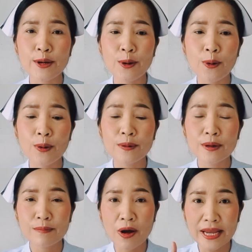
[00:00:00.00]
จะน้อยลง
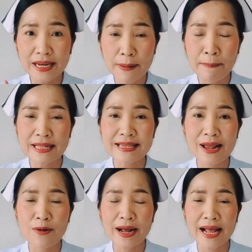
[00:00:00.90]
เพราะอีกหนึ่งปัจจั
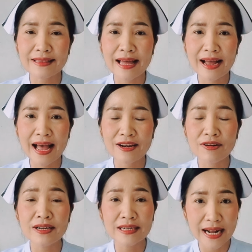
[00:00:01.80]
ยของการตั้งครรภ์
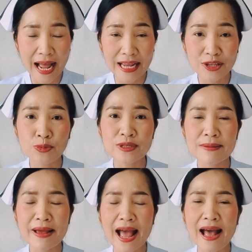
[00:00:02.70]
ก็คือเรื่องอายุ
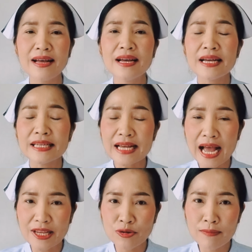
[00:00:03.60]
ใช่ไหมคะยิ่ง
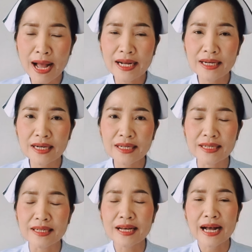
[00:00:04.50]
อายุมากขึ้น
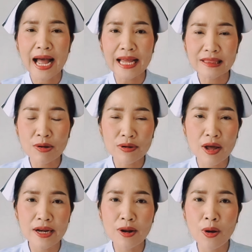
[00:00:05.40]
ไข่ตก
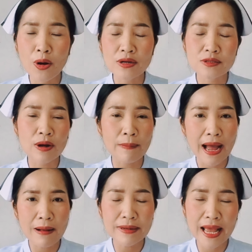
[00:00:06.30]
น้อยลงสุข
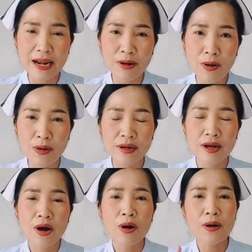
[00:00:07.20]
ภาพแย่ลง
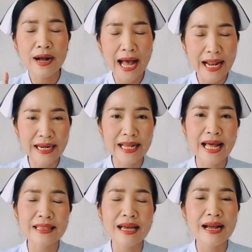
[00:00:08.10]
โอกาสใน
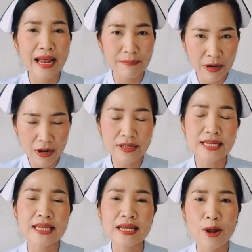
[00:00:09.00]
การตั้งครรภ์มันก็
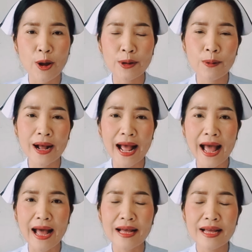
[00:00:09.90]
จะยิ่งน้อยลงค่ะ